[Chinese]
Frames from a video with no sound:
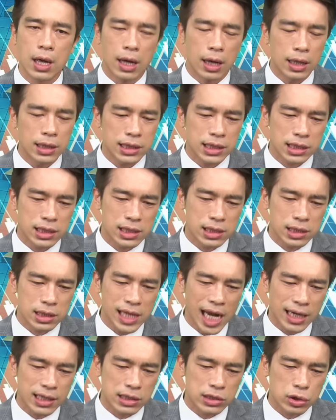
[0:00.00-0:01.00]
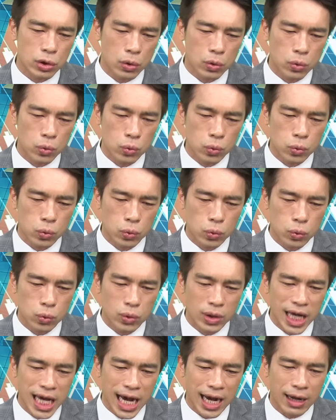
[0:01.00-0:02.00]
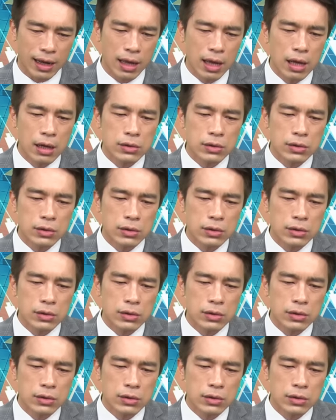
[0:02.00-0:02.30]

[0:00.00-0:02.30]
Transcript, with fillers: 而且是带你从无量，